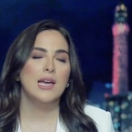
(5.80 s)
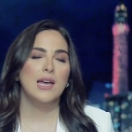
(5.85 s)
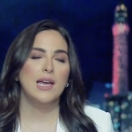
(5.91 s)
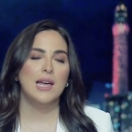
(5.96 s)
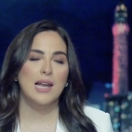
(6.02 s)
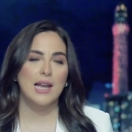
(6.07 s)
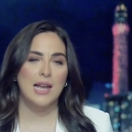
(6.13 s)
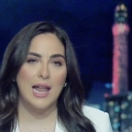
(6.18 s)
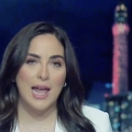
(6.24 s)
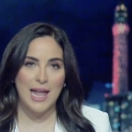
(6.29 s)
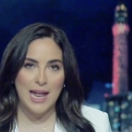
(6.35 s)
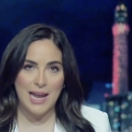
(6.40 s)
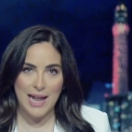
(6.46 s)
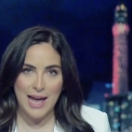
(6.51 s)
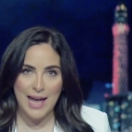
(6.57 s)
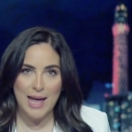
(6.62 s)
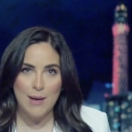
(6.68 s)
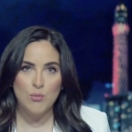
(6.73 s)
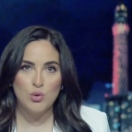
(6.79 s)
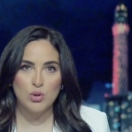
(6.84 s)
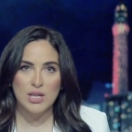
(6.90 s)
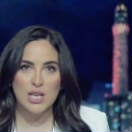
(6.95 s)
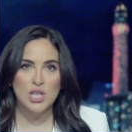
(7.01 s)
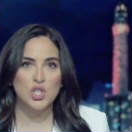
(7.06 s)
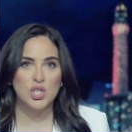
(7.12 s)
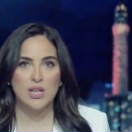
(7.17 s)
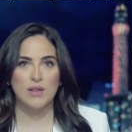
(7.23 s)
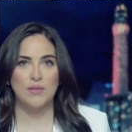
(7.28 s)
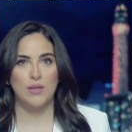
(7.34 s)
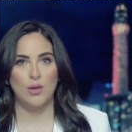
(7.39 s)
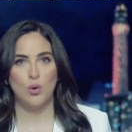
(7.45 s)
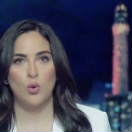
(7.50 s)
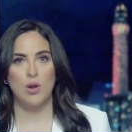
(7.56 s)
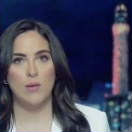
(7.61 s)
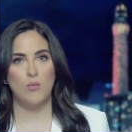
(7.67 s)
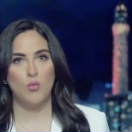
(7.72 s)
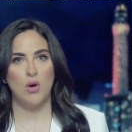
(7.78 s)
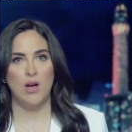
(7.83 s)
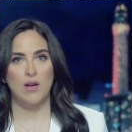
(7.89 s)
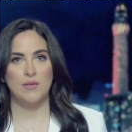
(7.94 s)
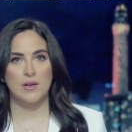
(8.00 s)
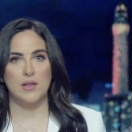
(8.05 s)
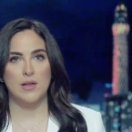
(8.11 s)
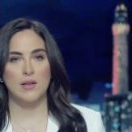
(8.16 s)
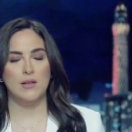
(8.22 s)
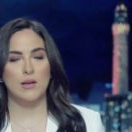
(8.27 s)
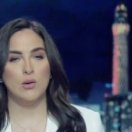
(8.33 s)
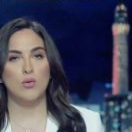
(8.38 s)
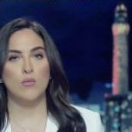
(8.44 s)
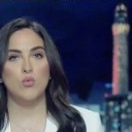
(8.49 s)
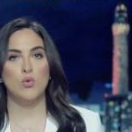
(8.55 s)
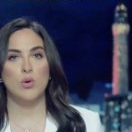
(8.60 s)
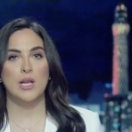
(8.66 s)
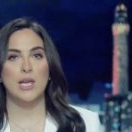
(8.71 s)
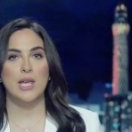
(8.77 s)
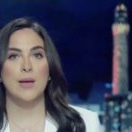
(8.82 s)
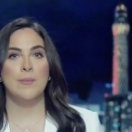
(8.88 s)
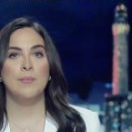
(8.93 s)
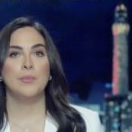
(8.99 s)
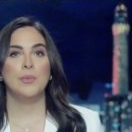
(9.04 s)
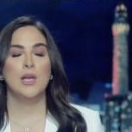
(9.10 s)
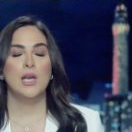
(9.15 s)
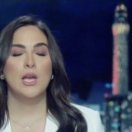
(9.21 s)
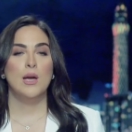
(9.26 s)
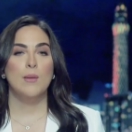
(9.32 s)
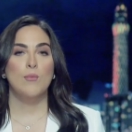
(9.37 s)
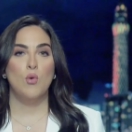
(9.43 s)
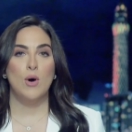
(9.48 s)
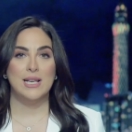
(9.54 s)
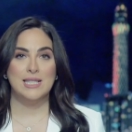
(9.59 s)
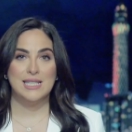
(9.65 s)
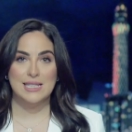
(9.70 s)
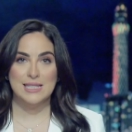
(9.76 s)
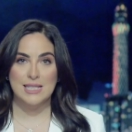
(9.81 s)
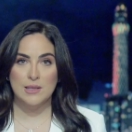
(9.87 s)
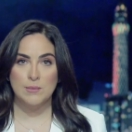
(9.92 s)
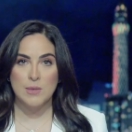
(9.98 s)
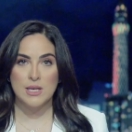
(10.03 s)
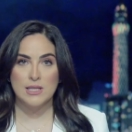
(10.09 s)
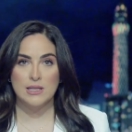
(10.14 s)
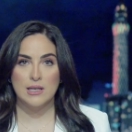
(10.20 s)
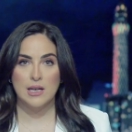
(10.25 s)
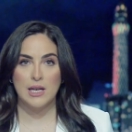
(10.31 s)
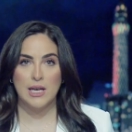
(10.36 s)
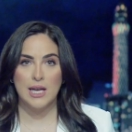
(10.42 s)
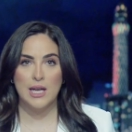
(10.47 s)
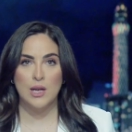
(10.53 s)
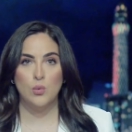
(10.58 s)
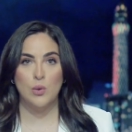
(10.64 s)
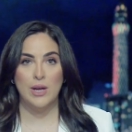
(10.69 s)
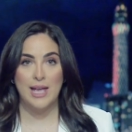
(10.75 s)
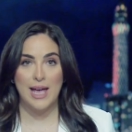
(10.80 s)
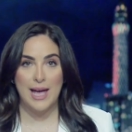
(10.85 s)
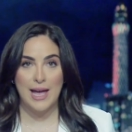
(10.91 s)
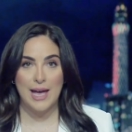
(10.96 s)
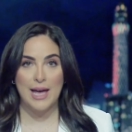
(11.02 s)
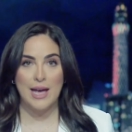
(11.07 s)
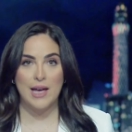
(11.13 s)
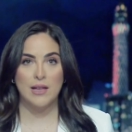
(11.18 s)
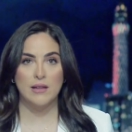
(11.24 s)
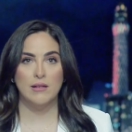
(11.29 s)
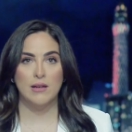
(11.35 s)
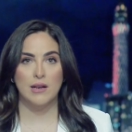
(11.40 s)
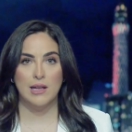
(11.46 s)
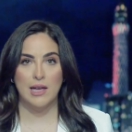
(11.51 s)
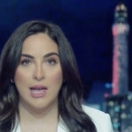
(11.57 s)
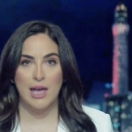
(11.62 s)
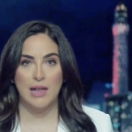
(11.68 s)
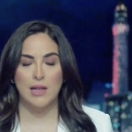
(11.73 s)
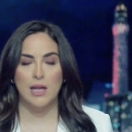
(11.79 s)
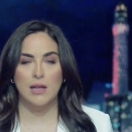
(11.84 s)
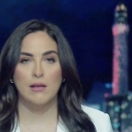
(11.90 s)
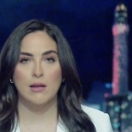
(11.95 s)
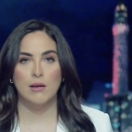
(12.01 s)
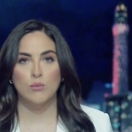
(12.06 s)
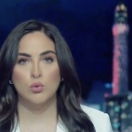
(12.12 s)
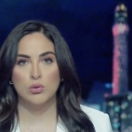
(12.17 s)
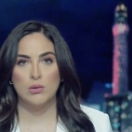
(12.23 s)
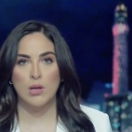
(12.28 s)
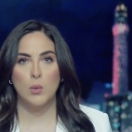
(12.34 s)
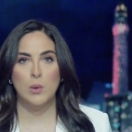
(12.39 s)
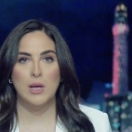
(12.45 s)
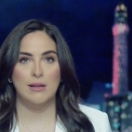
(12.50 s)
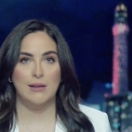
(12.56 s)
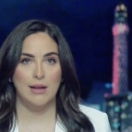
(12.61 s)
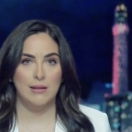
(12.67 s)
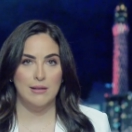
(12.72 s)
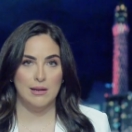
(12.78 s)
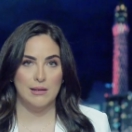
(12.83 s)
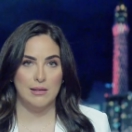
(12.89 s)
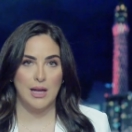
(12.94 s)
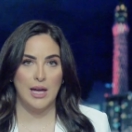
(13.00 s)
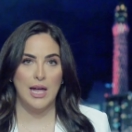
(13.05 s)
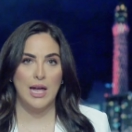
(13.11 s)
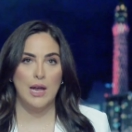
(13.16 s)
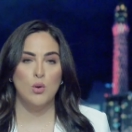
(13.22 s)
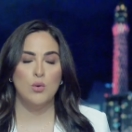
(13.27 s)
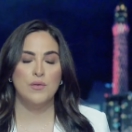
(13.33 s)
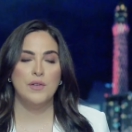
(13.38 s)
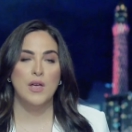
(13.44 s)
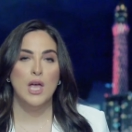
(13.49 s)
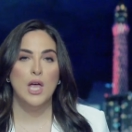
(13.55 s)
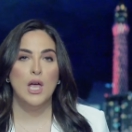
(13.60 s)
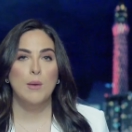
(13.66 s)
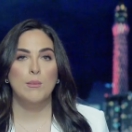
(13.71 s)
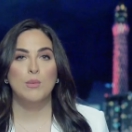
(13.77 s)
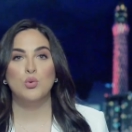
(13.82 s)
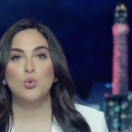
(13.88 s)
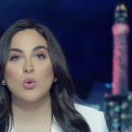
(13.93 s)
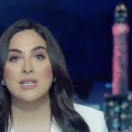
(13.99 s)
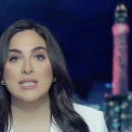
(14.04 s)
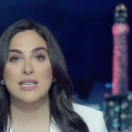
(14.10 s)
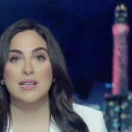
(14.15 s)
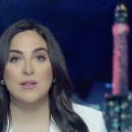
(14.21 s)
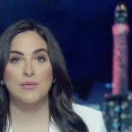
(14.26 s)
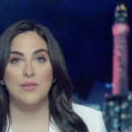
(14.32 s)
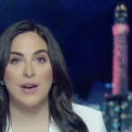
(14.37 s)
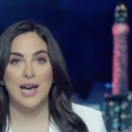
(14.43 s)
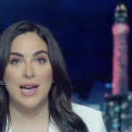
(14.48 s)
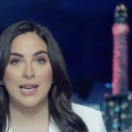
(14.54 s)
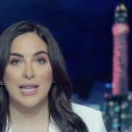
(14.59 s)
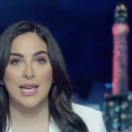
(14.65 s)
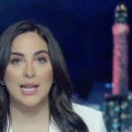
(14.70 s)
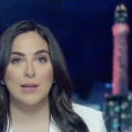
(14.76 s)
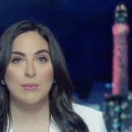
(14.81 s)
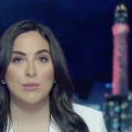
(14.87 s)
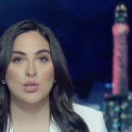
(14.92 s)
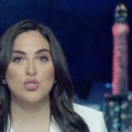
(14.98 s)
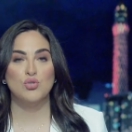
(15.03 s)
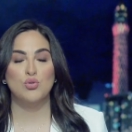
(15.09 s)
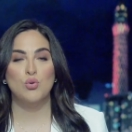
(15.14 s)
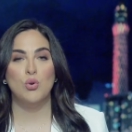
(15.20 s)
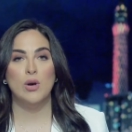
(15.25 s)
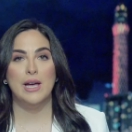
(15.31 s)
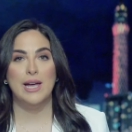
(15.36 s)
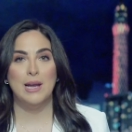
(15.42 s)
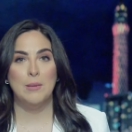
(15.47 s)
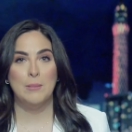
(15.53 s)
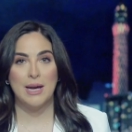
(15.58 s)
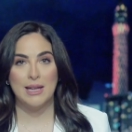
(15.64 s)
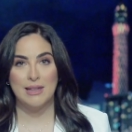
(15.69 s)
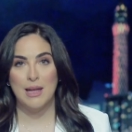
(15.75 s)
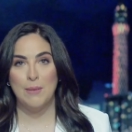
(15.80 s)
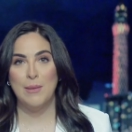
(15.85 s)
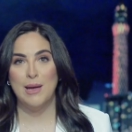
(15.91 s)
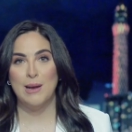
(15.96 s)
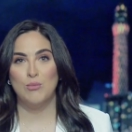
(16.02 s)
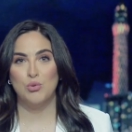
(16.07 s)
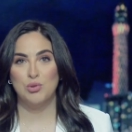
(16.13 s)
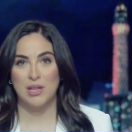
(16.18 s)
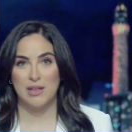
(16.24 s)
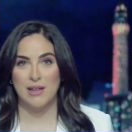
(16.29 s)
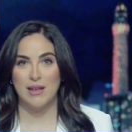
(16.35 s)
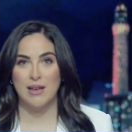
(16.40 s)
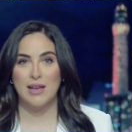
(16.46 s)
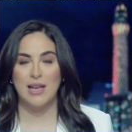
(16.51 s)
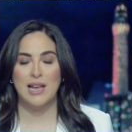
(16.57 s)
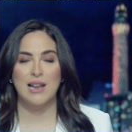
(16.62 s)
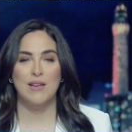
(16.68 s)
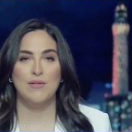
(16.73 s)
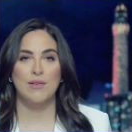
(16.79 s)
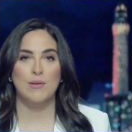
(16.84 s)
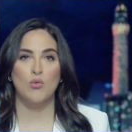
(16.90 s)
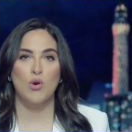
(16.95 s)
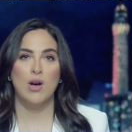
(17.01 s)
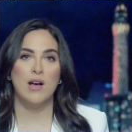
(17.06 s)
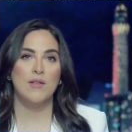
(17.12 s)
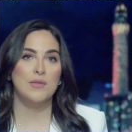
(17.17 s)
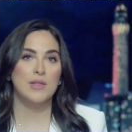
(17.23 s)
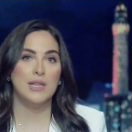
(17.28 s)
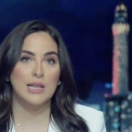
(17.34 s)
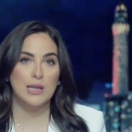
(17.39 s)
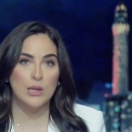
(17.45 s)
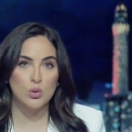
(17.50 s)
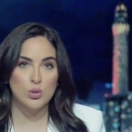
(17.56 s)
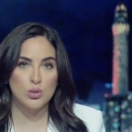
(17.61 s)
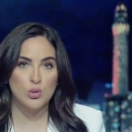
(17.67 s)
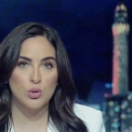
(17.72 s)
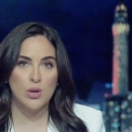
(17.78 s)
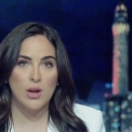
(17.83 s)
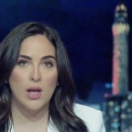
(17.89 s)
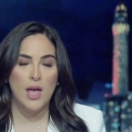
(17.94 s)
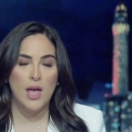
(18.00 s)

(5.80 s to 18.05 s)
اللي هي الحقيقة منتشرة في كل محافظات الجمهورية مؤسسة مصر الخير وهي أحد الكيانات المنضوية تحت التحالف بتواصل فعاليات مشروع المكتبة المتنقلة في محافظة الأقصر